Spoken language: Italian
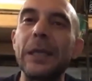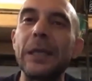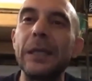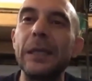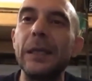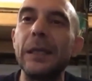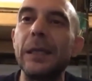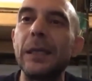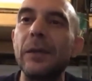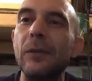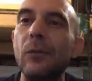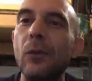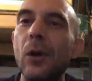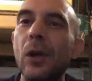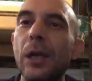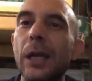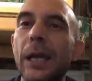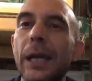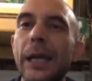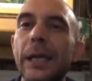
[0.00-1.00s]
a me chi, chi
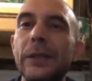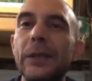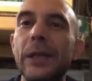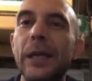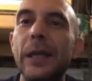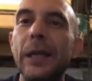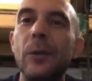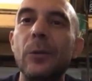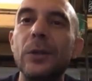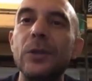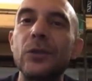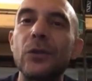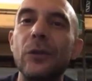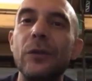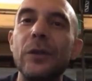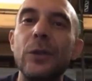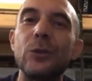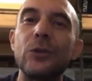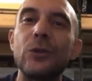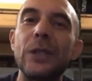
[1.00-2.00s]
vuole dire che
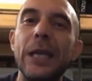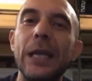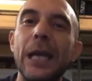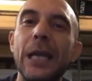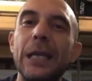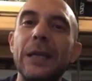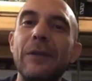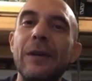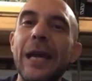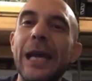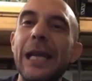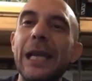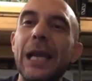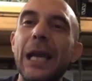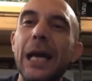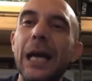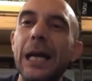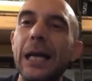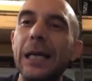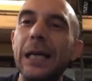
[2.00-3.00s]
questo virus è una
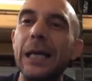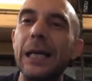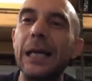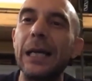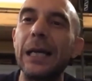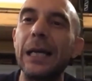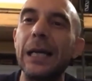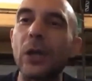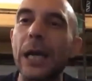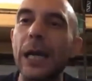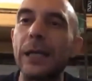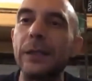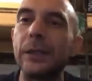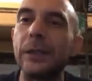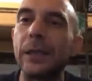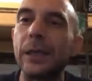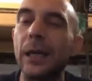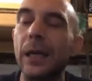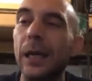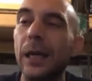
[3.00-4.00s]
livella
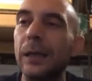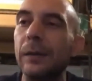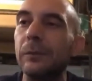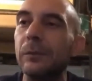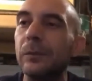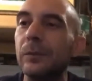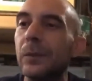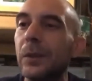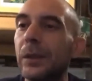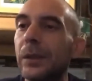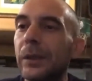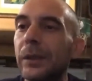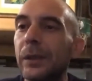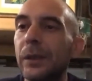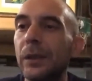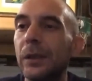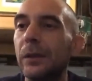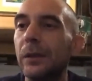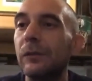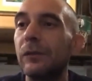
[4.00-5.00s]
democratica
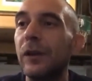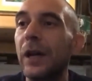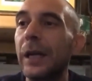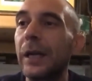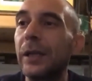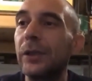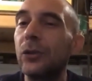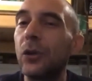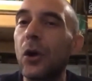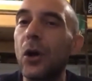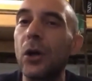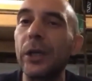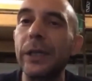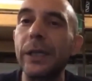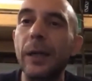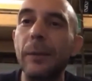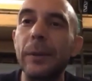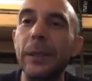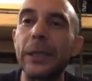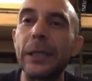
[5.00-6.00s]
fa
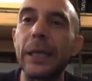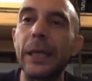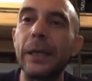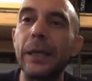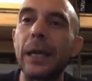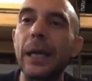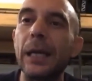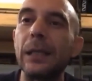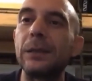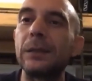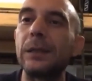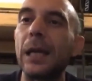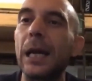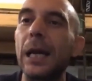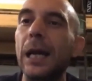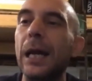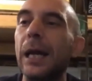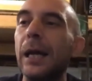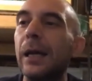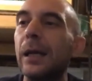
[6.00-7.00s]
retorica perché in
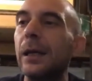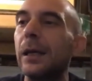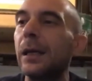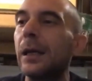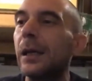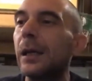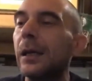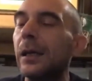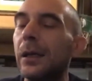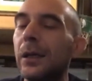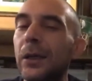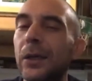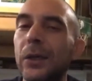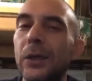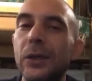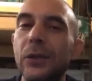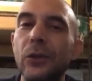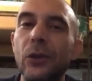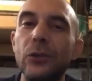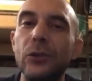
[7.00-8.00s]
realtà eh,
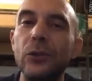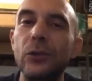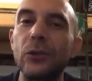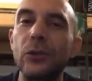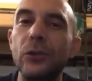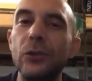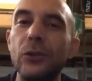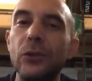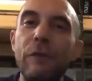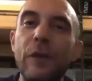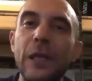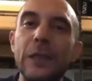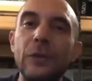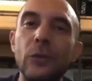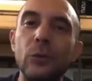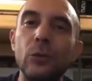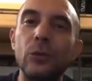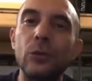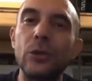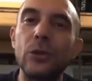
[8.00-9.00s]
non siamo
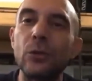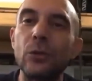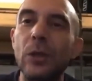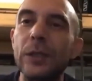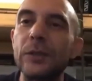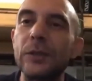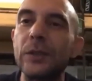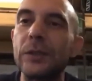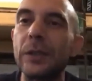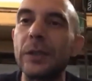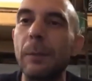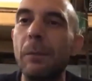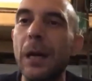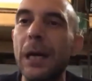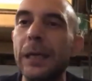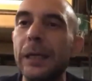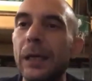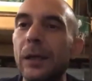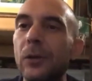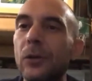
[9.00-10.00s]
affatto tutti sulla stessa
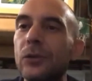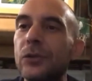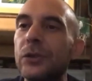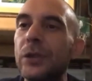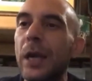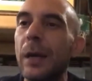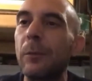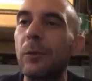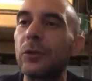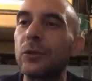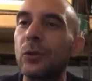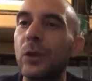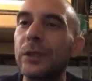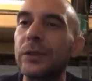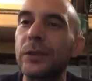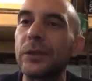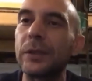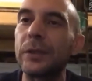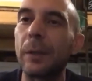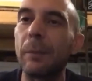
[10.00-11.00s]
barca, non siamo
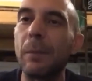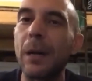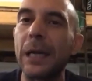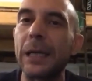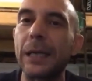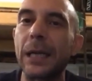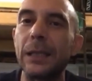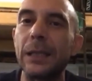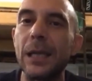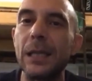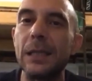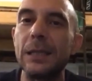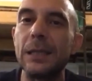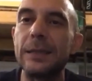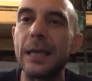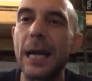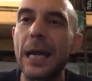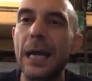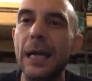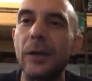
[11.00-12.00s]
sulla stessa barca ad
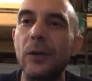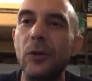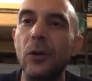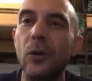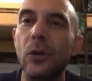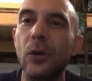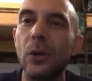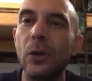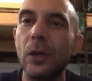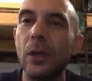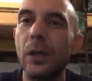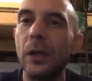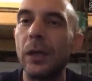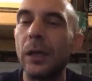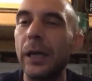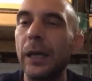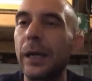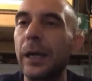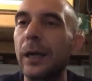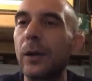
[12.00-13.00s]
Alzano
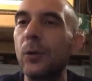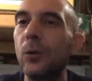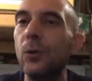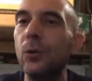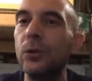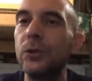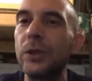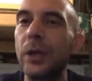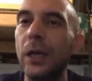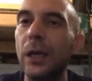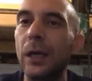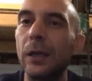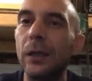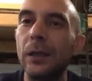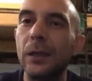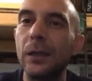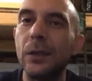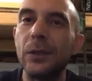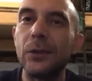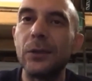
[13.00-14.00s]
e a Ragusa
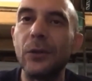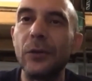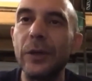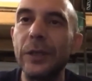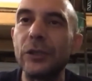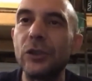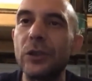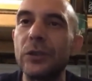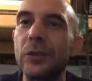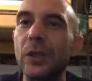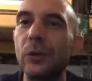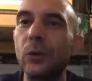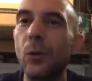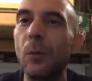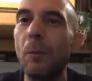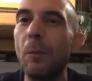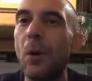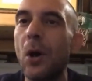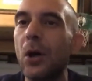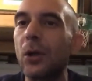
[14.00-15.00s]
dove c'è stato
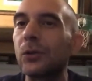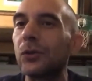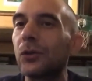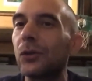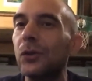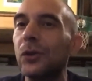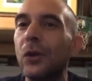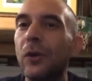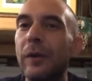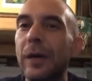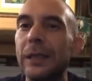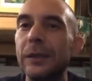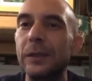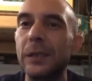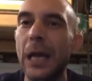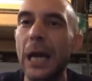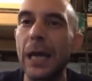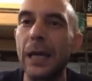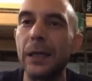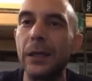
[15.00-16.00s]
un morto di
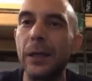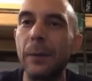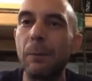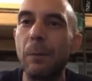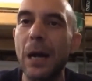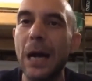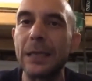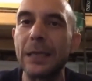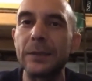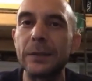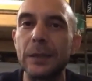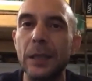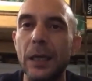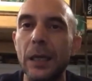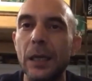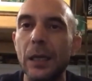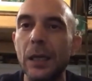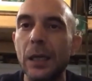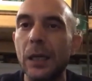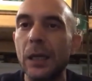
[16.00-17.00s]
90 anni e
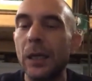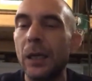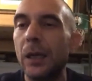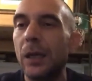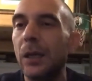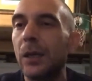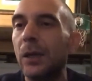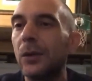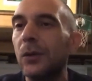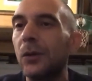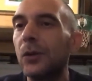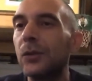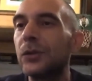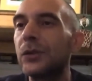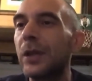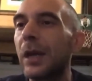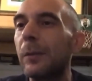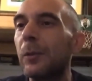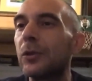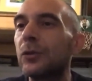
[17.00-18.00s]
basta,
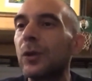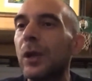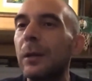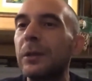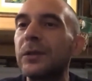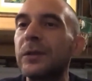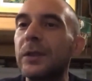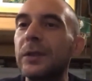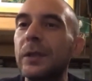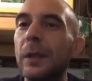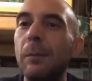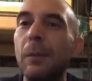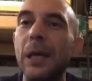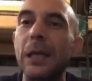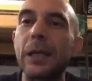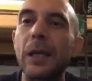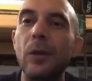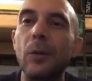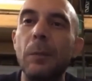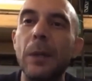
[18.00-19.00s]
non siamo sulla stessa
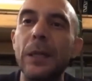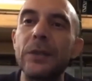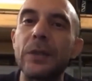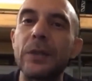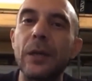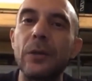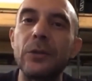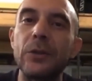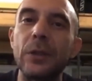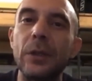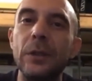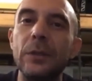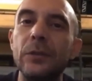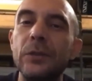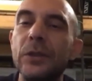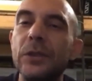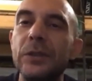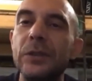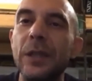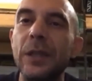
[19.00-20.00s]
barca in un paese che ha un
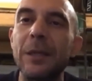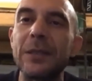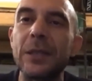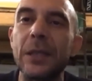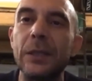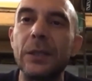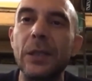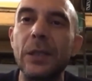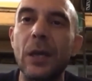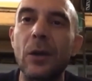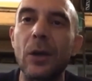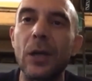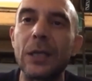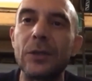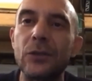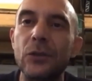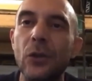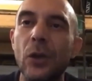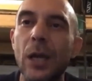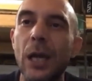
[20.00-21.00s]
sistema sanitario
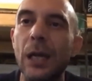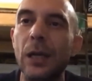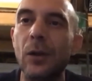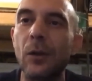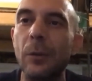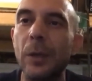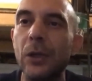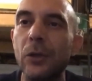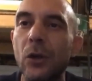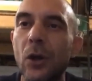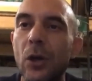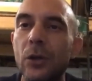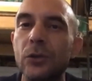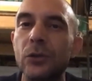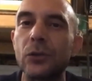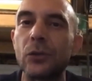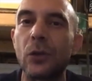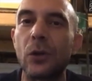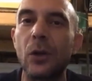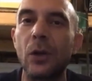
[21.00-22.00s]
nazionale come il
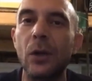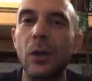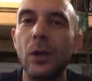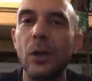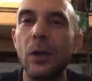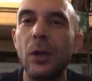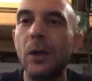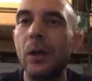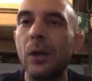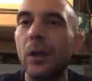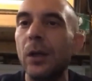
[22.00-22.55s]
nostro